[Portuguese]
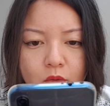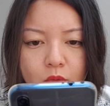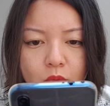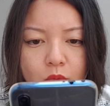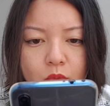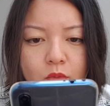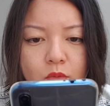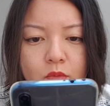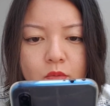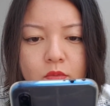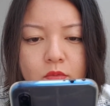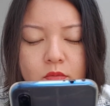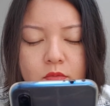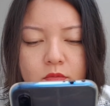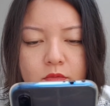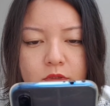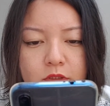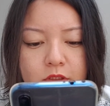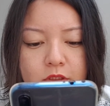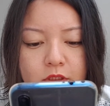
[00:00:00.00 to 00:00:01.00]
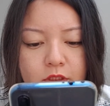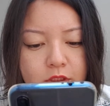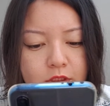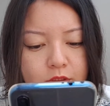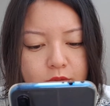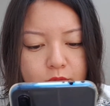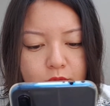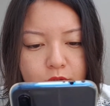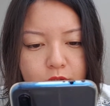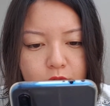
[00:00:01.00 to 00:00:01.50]
Um.
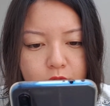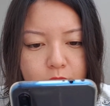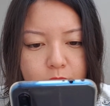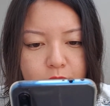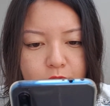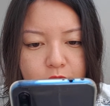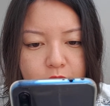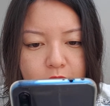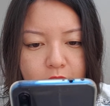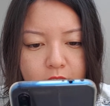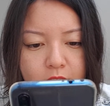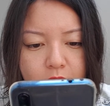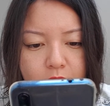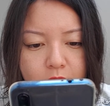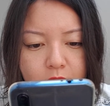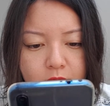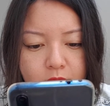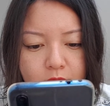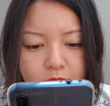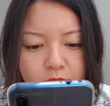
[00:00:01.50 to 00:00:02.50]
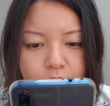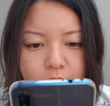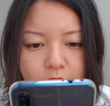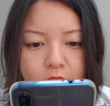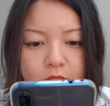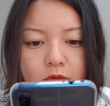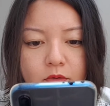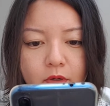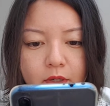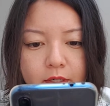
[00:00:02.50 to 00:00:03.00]
Ixi, eu não sei o nome disso aqui não.
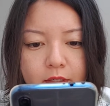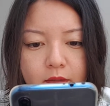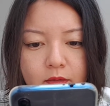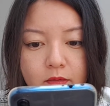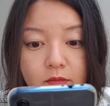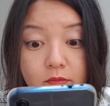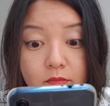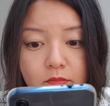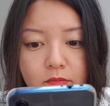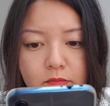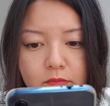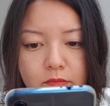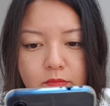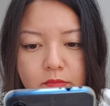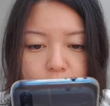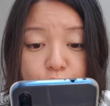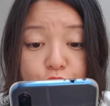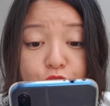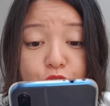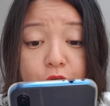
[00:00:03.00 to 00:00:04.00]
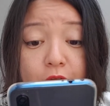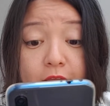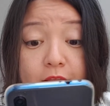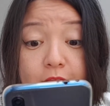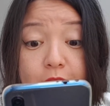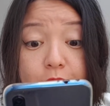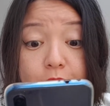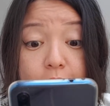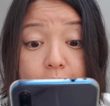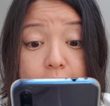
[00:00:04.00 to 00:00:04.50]
E agora?
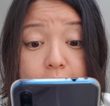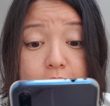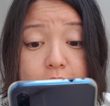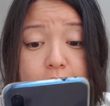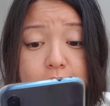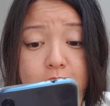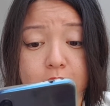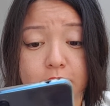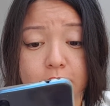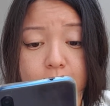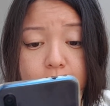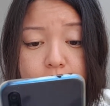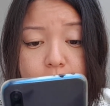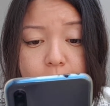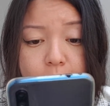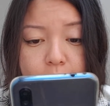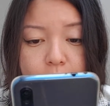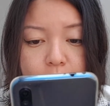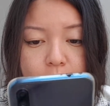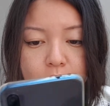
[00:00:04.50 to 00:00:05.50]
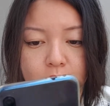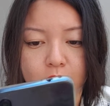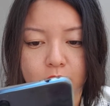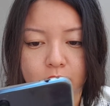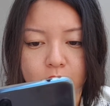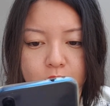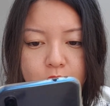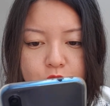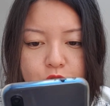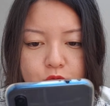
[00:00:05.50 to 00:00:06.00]
Forretress.
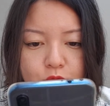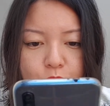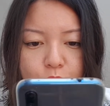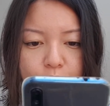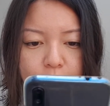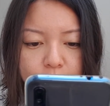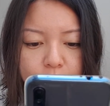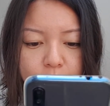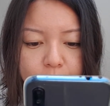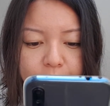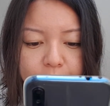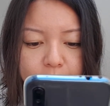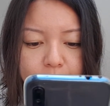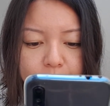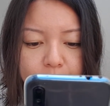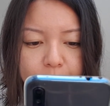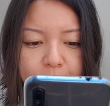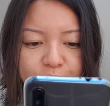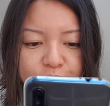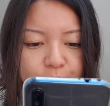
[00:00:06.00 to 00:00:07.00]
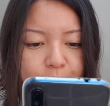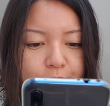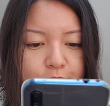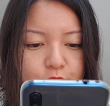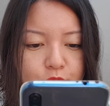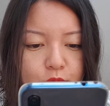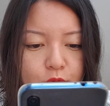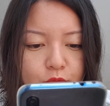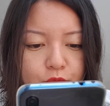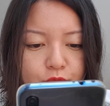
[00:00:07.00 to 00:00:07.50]
Deixa eu mudar o nome dele para PVP
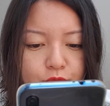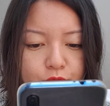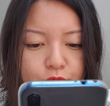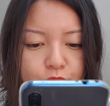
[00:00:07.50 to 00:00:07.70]
de novo.